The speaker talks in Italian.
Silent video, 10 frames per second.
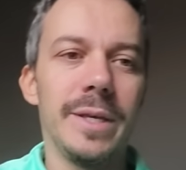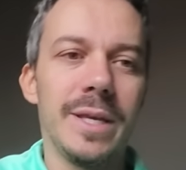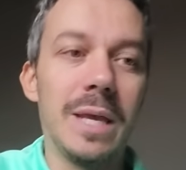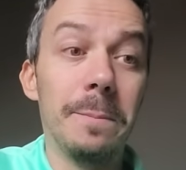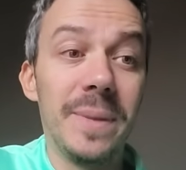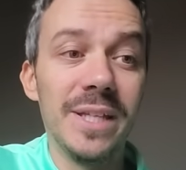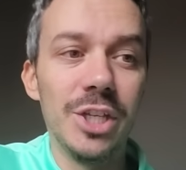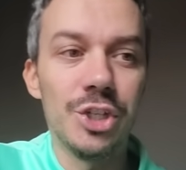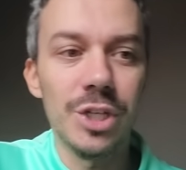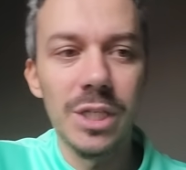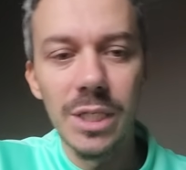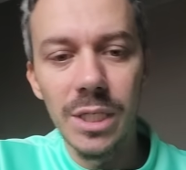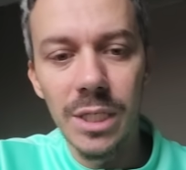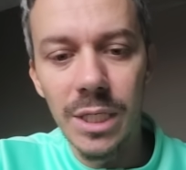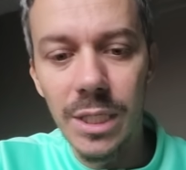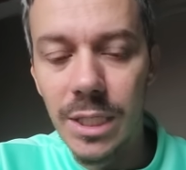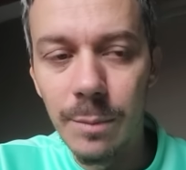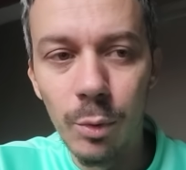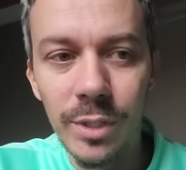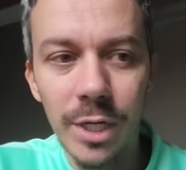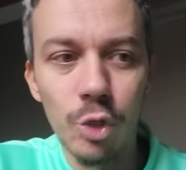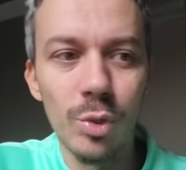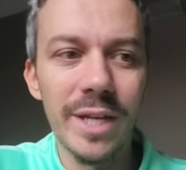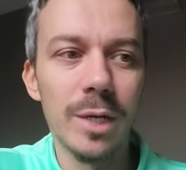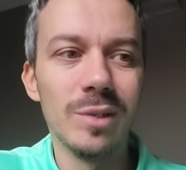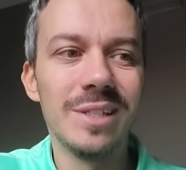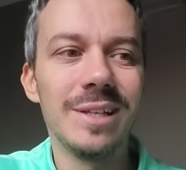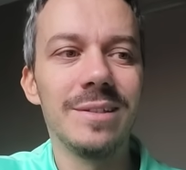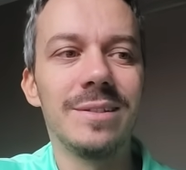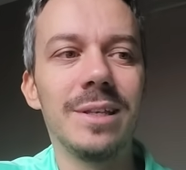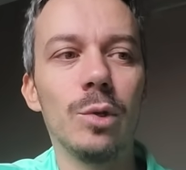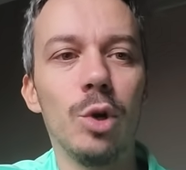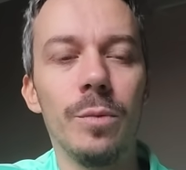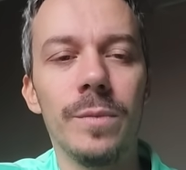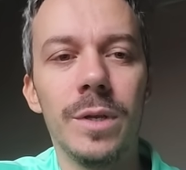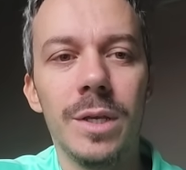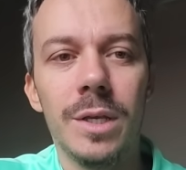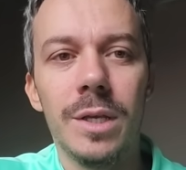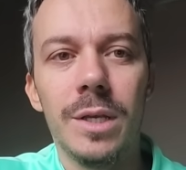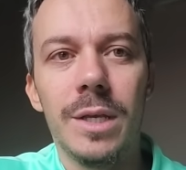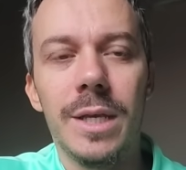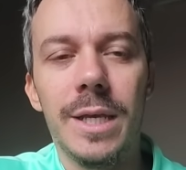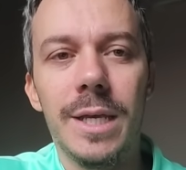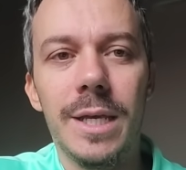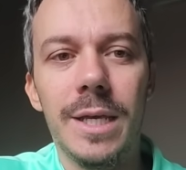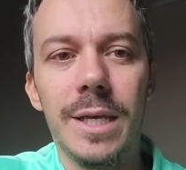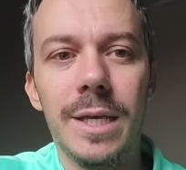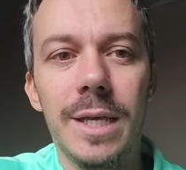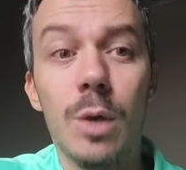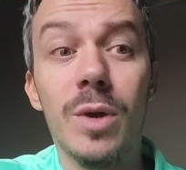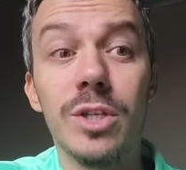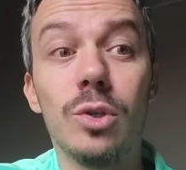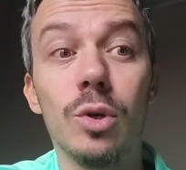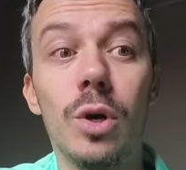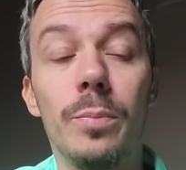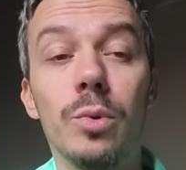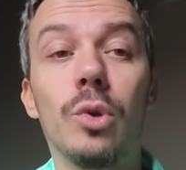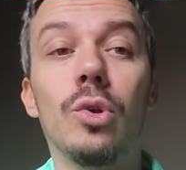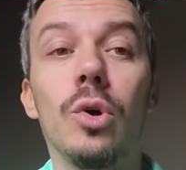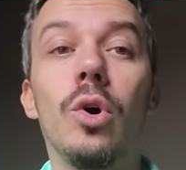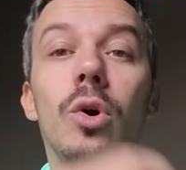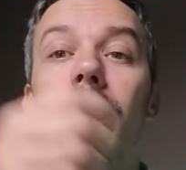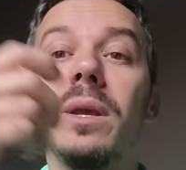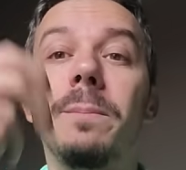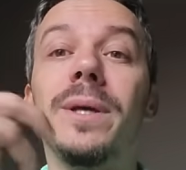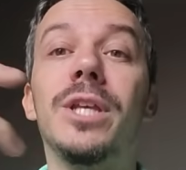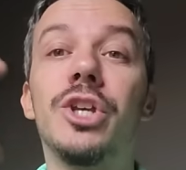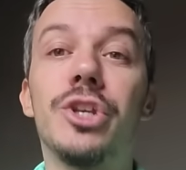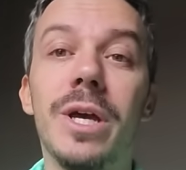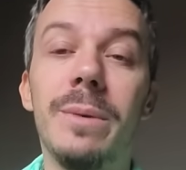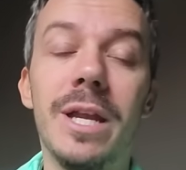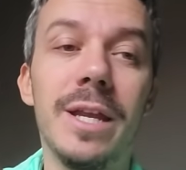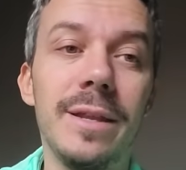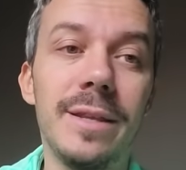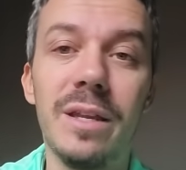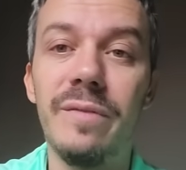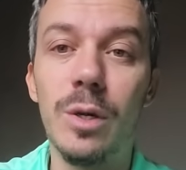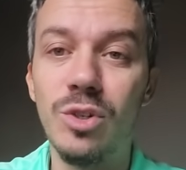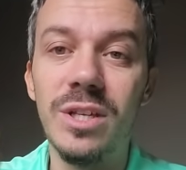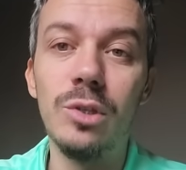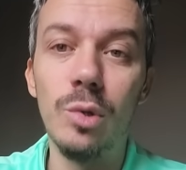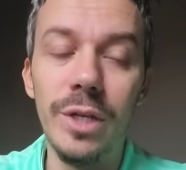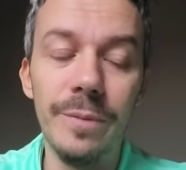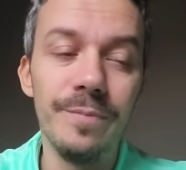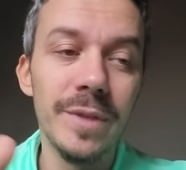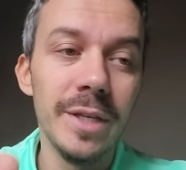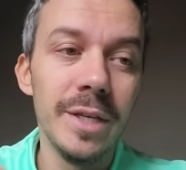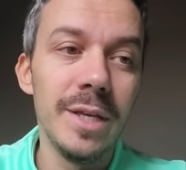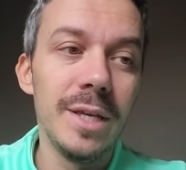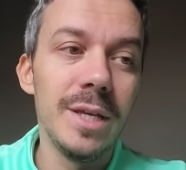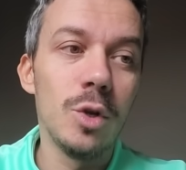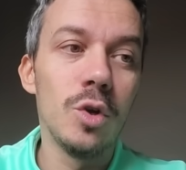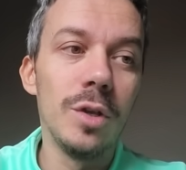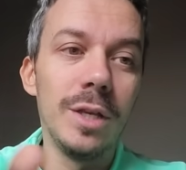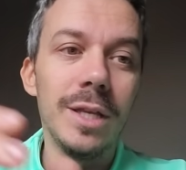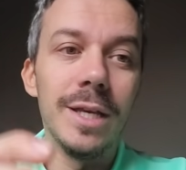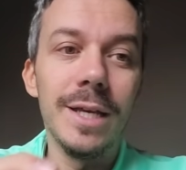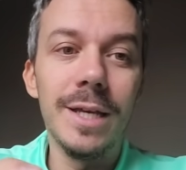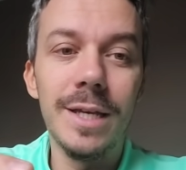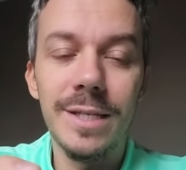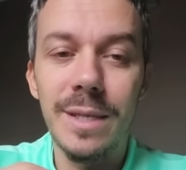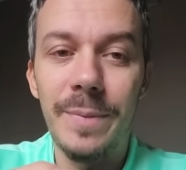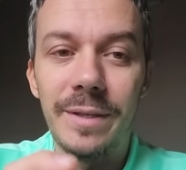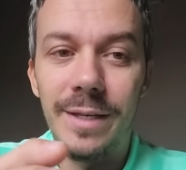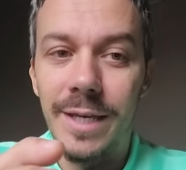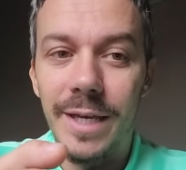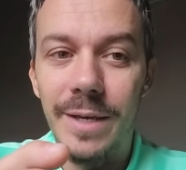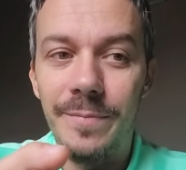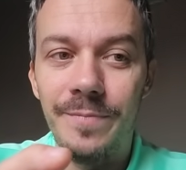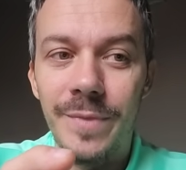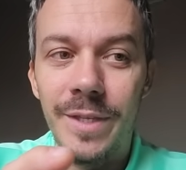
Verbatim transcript: che impedisce di eh, buttare giù l'anello di San Siro e, e questo appunto impedisce a Milano Inter di fare lo stadio lì il, sapete che